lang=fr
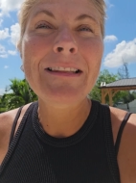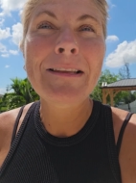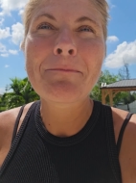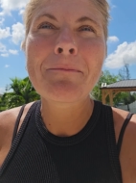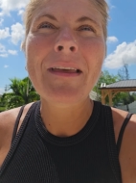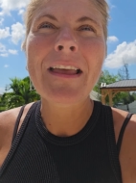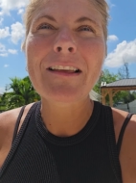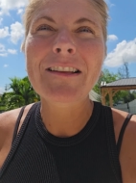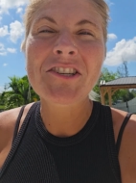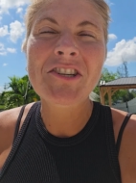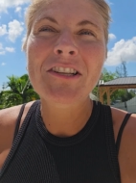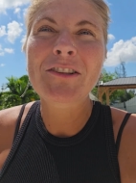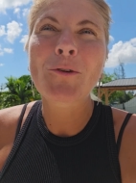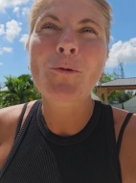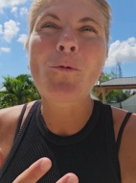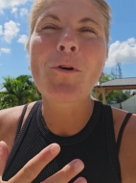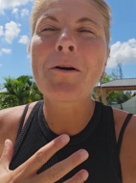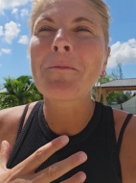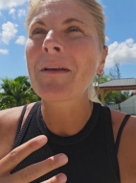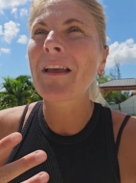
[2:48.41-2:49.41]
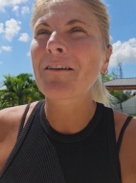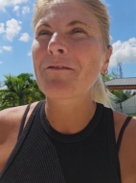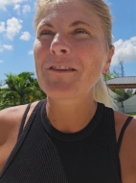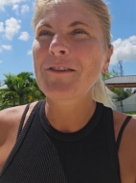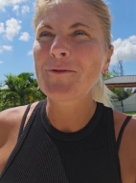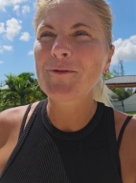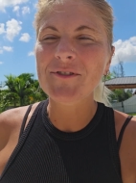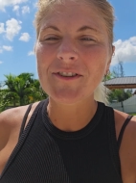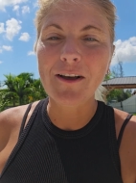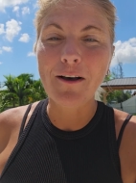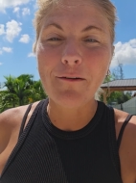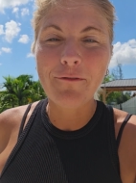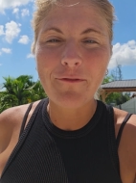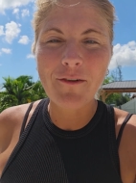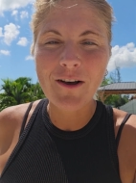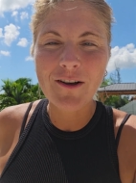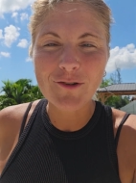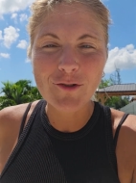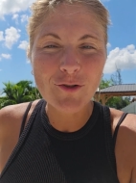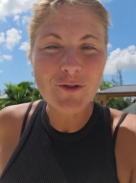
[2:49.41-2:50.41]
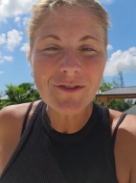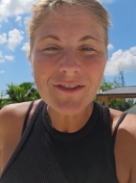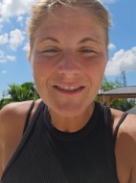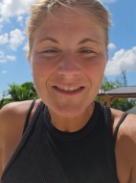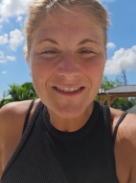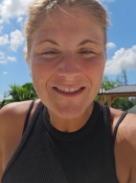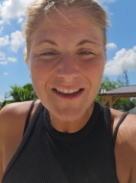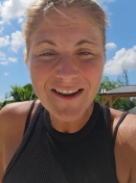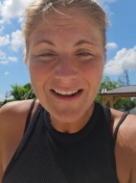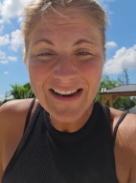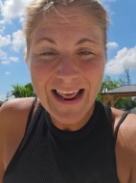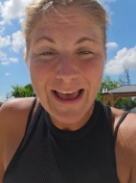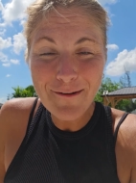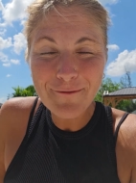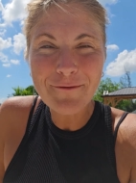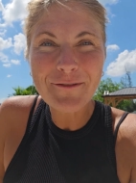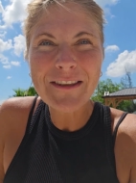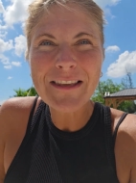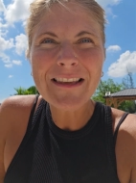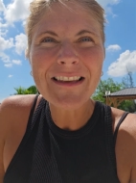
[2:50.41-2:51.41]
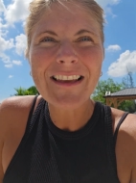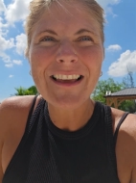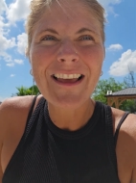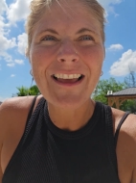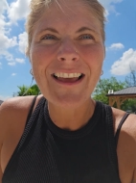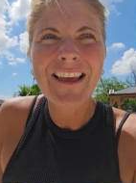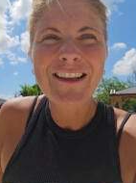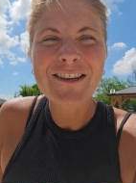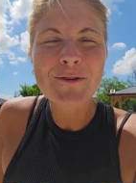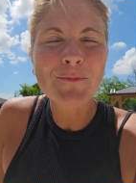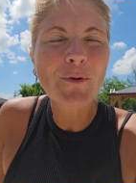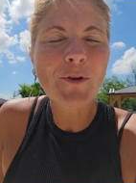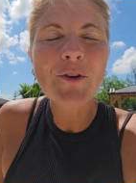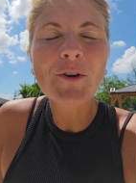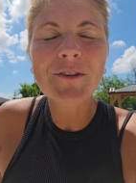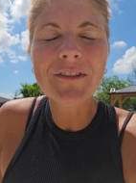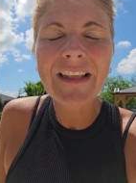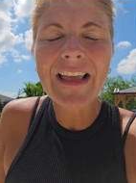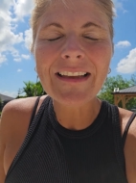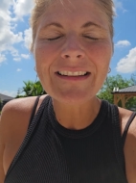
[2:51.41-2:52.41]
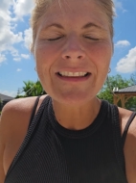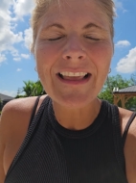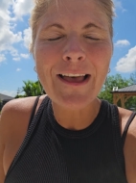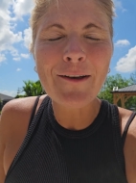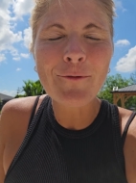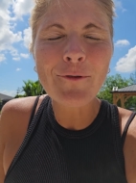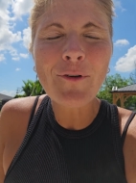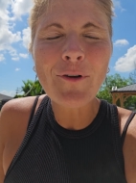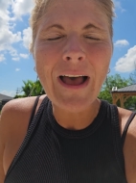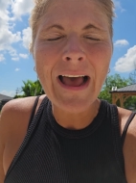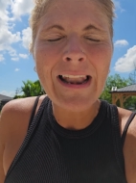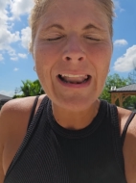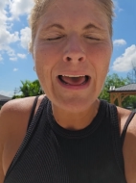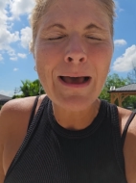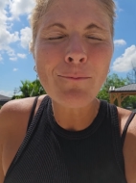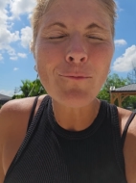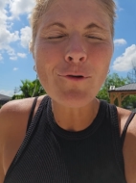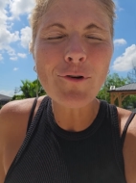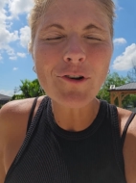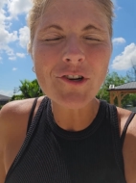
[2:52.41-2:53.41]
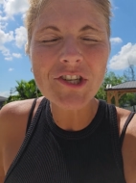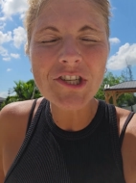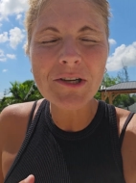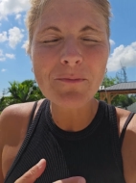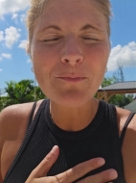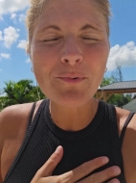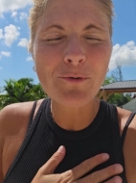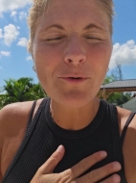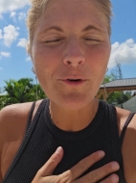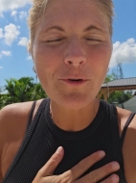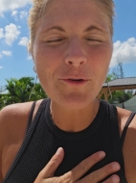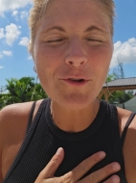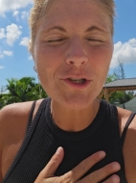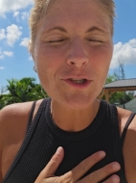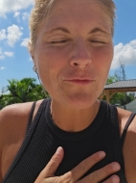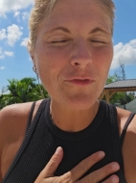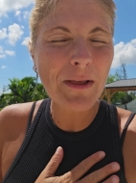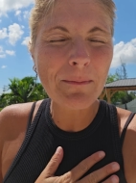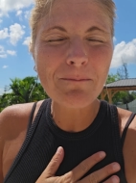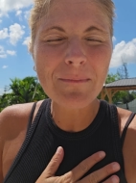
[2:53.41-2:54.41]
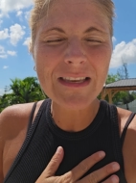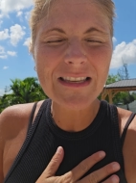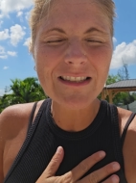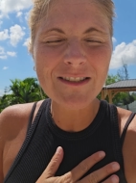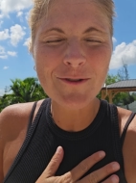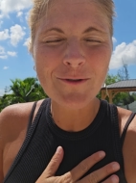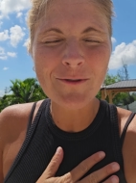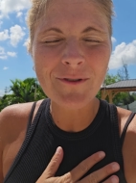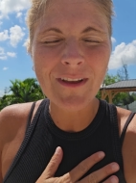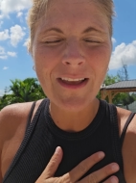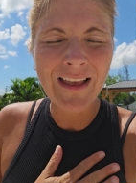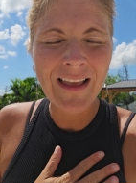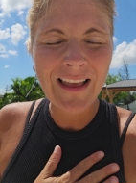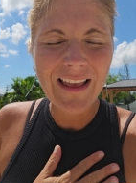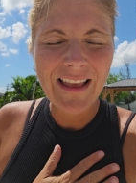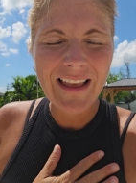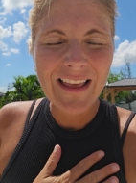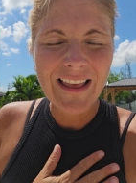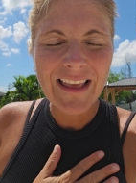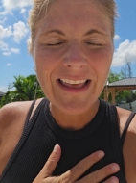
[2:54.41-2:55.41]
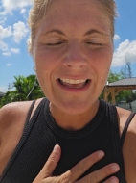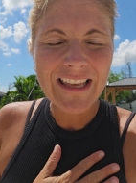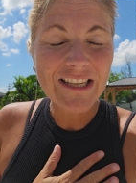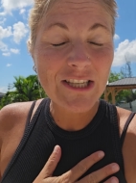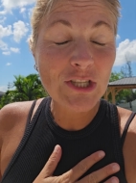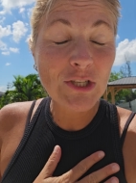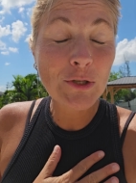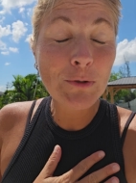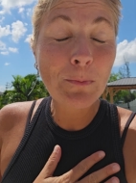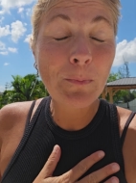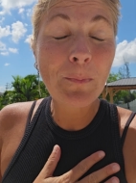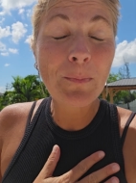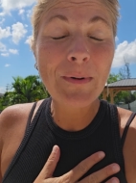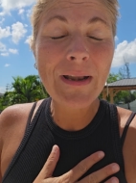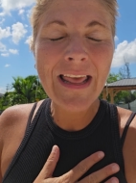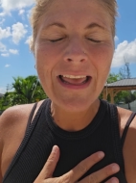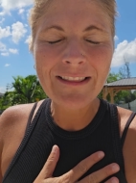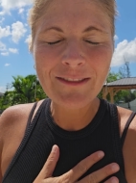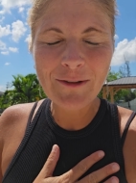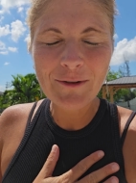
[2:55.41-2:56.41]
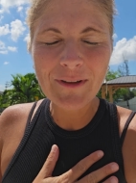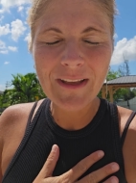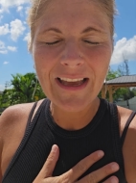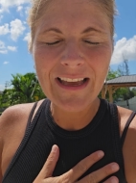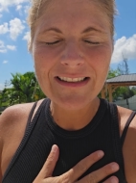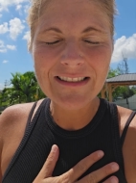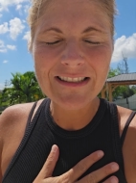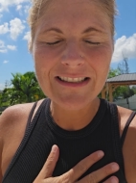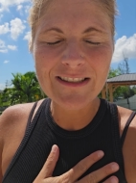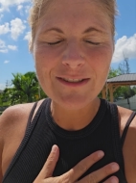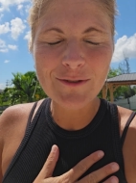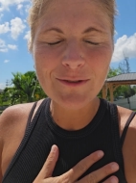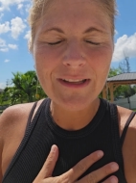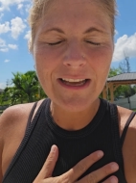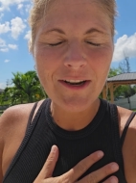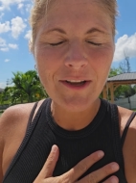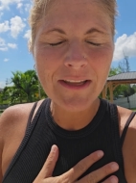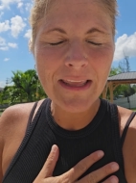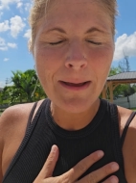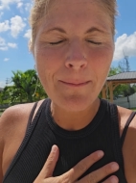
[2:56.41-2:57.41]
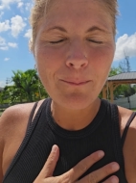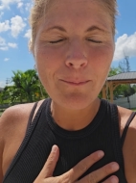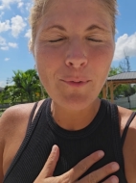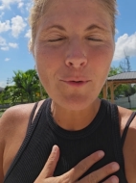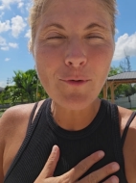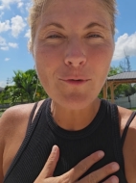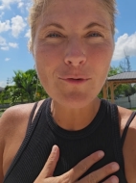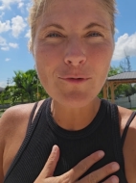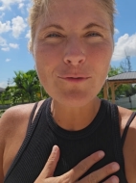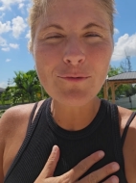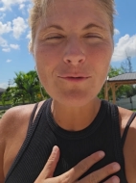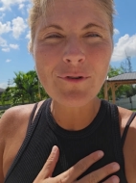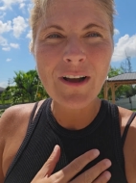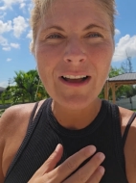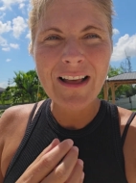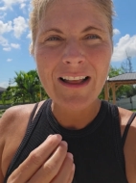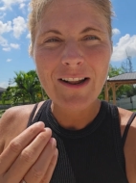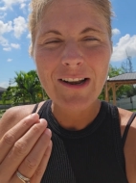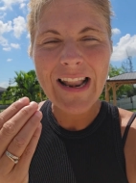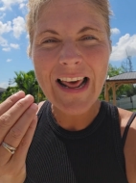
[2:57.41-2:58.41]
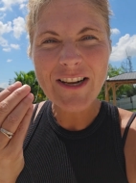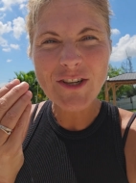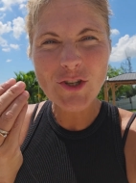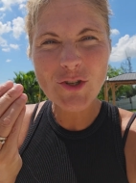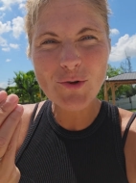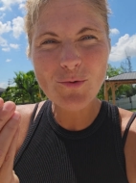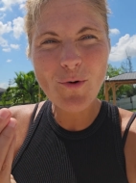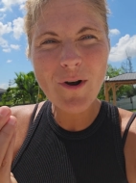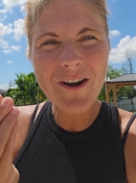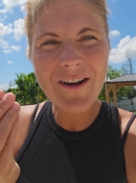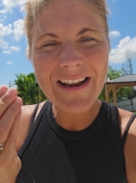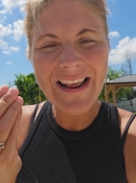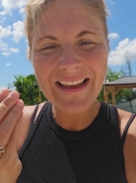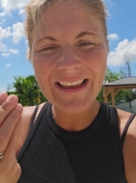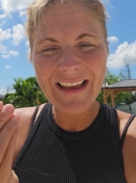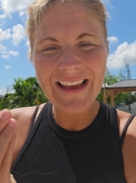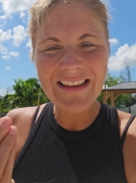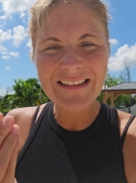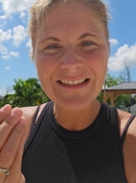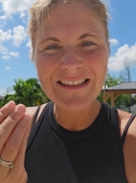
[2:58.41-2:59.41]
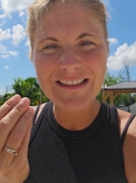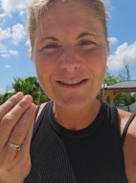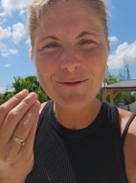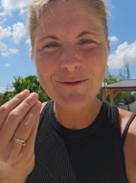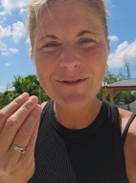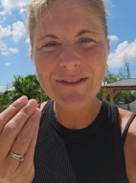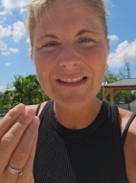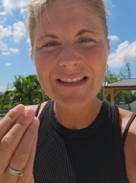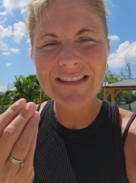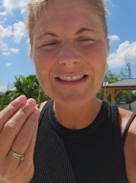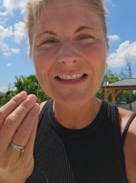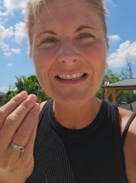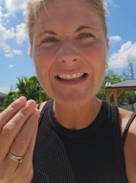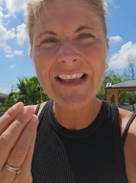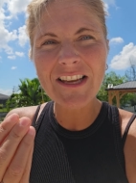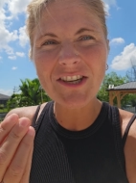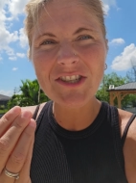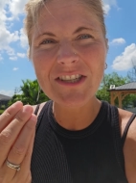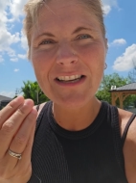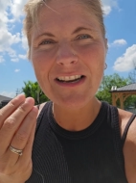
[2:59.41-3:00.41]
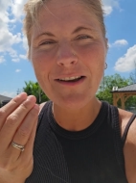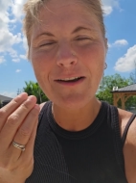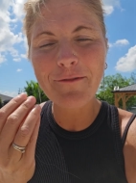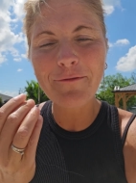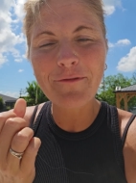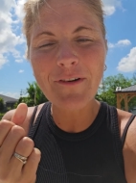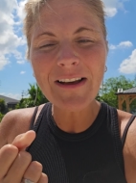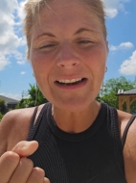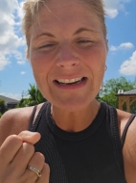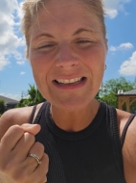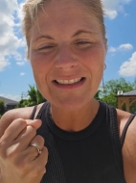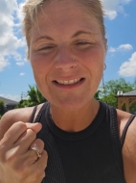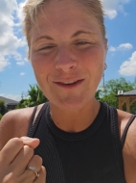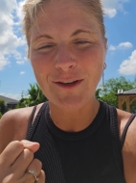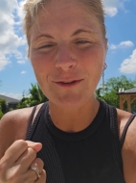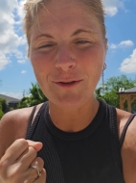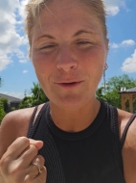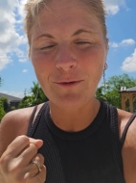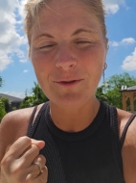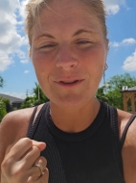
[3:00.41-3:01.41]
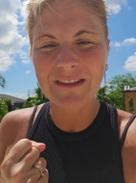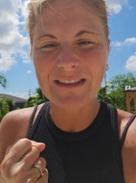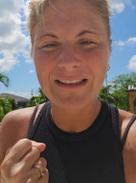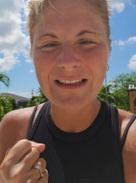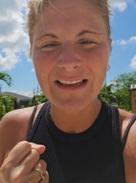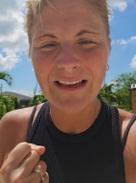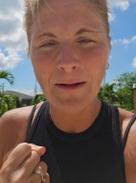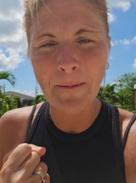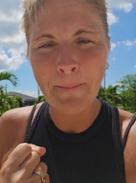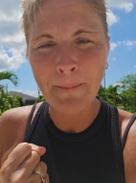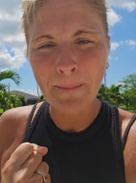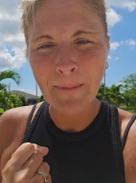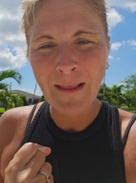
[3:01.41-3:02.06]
des j'ai trois merveilleux enfants. Juste ça, la vie. Je me connecte à eux, à l'amour que j'ai pour eux. Je ferme mes yeux et je suis pleine de gratitude. Alors, il y a beaucoup. La joie, la gratitude, ces énergies-là, va les entretenir.